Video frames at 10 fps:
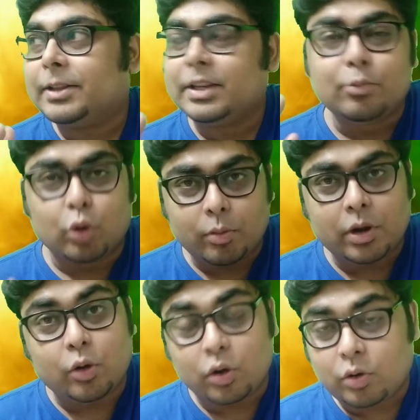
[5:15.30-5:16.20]
তিনি বলে
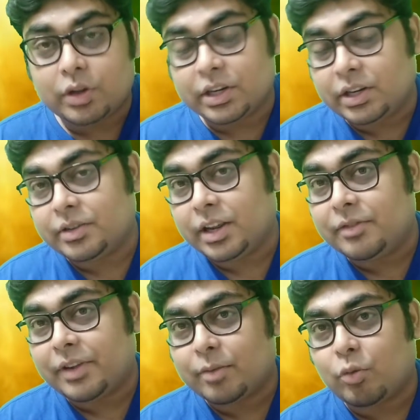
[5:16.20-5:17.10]
বলে গোল করেছেন
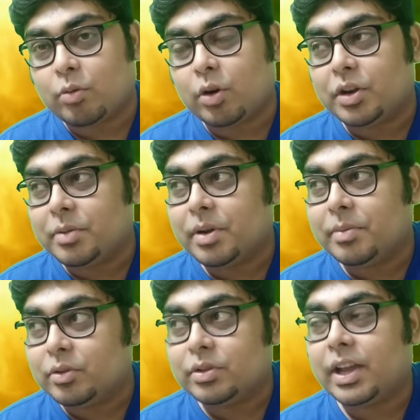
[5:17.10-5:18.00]
ইনফ্যাক্ট বড় বড় টিমের
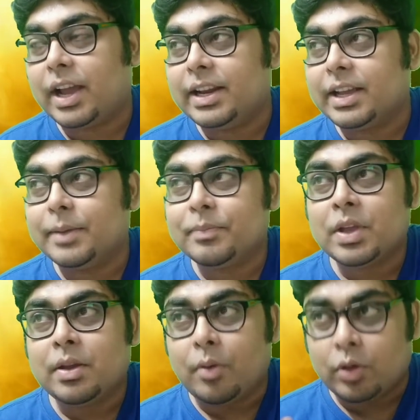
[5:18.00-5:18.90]
বিরুদ্ধে আই লিগে
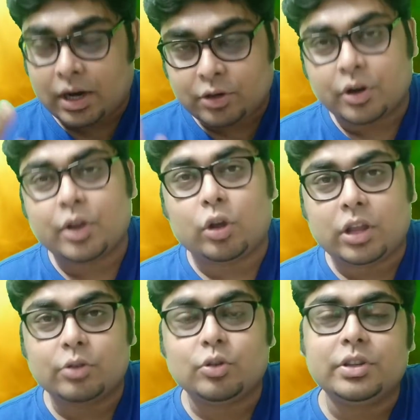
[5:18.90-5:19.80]
তার সঙ্গে
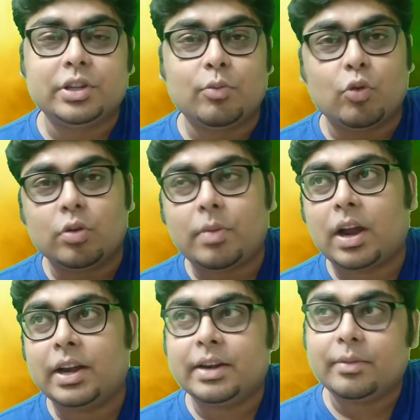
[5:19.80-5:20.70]
কথাও চলছিল
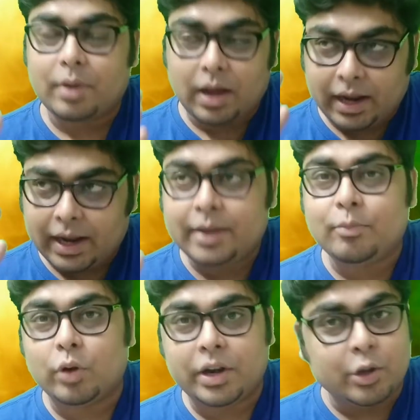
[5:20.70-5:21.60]
মোহনবাগানের এই
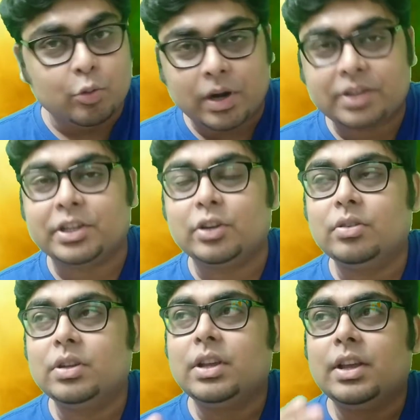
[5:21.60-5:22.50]
বলে রিউমার ছিল
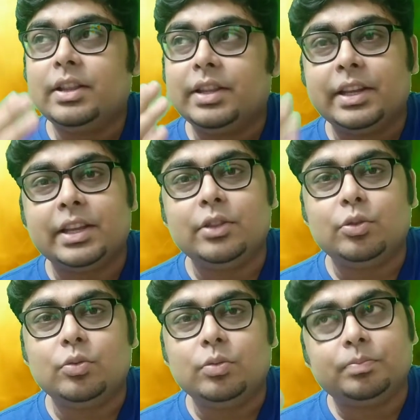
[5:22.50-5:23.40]
তিনি
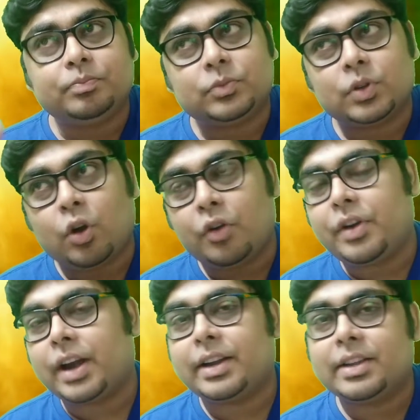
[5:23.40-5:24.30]
কিন্তু
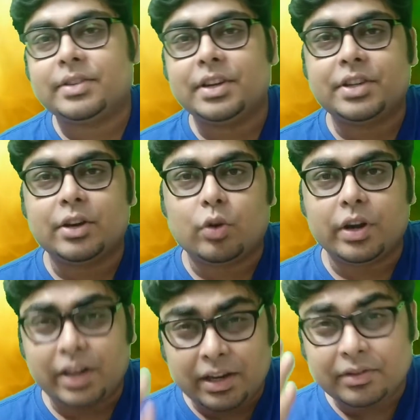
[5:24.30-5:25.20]
কন্ট্রাক্ট এক্সটেনশন
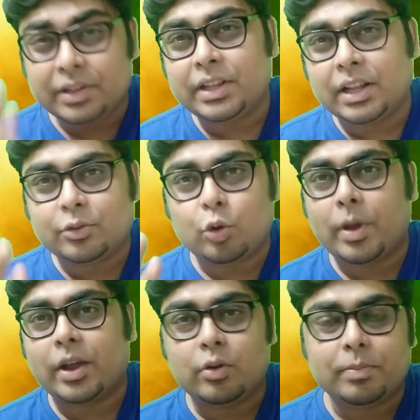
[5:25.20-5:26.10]
করে নিলেন ত্রিনিদাদ
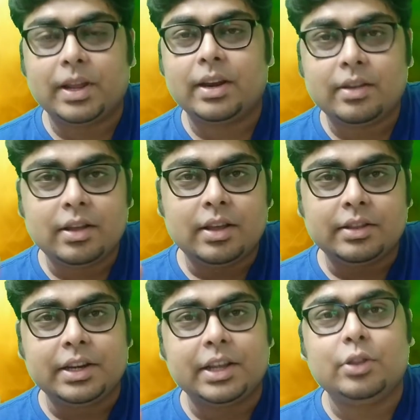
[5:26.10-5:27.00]
ট্রোব্যাগর প্লেয়ার
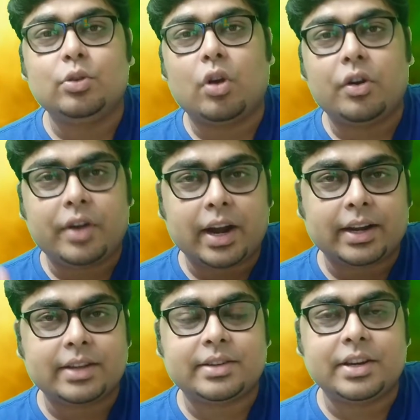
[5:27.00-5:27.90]
তিনি কিন্তু
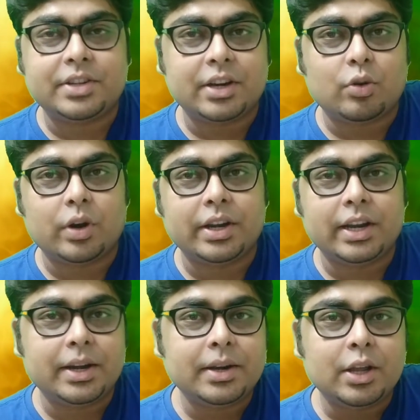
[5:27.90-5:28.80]
কন্ট্রাক্ট এক্সটেনশন করে
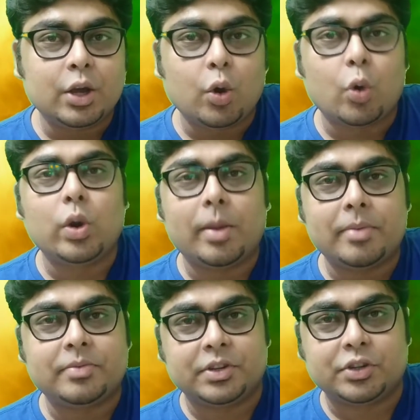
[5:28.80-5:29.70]
নিলেন গোকুলাম
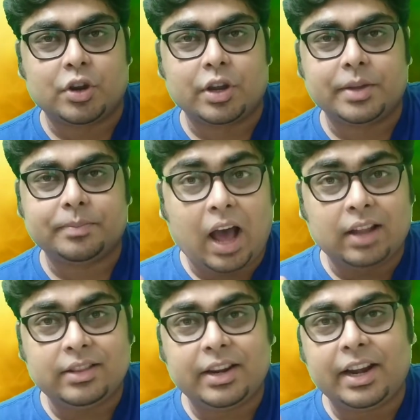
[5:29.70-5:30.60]
এফসির সঙ্গে
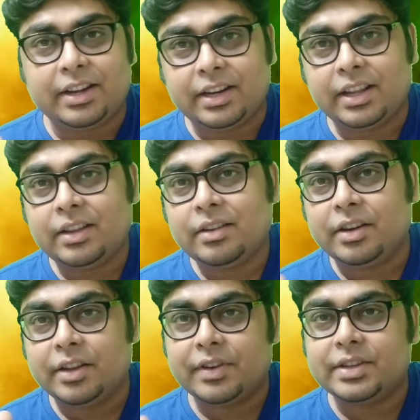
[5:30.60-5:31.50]
আন্দ্রে এটিনে
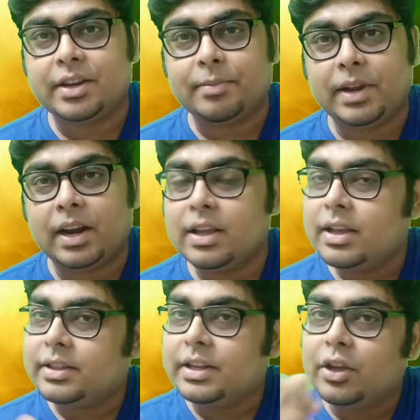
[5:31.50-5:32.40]
ডিফেন্সের প্লেয়ার
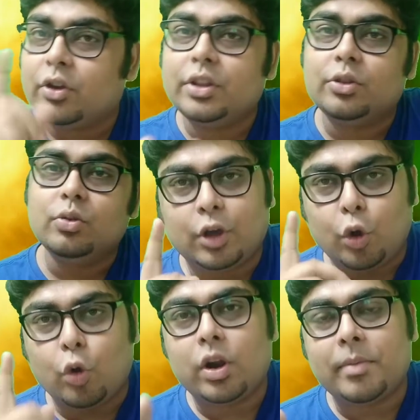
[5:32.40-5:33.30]
তিনিও কিন্তু
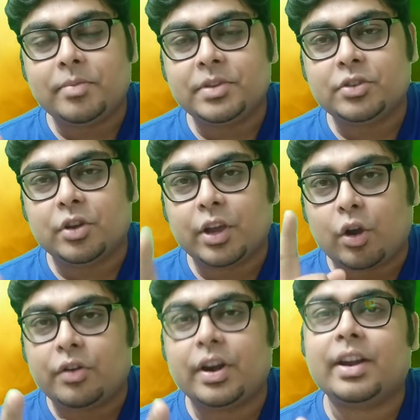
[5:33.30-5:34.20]
গোকুলাম এফসির সঙ্গে
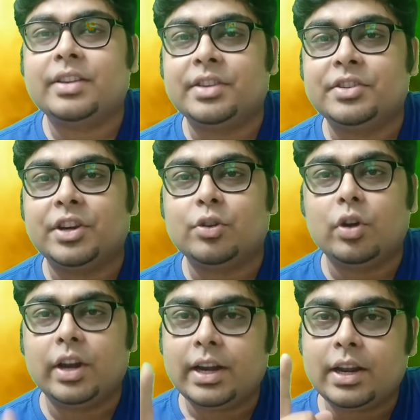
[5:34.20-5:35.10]
কন্ট্রাক্ট এক্সটেনশন
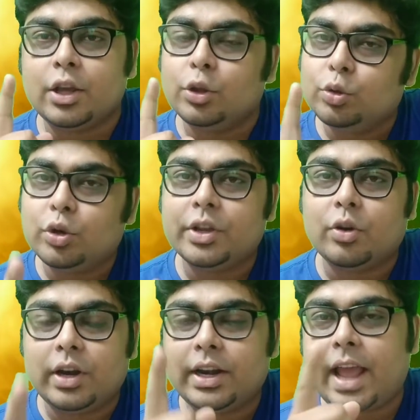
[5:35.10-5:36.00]
করলেন দুজনেই
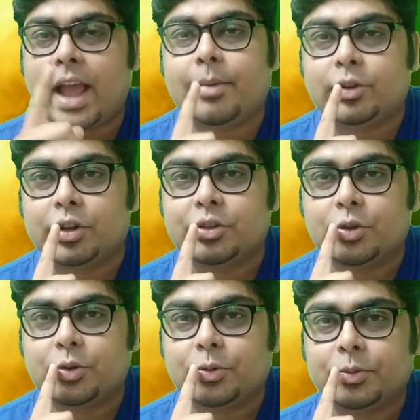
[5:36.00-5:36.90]
করলেন এক বছরের
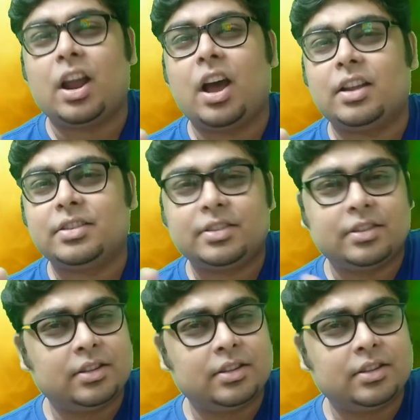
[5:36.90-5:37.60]
জন্য আনাস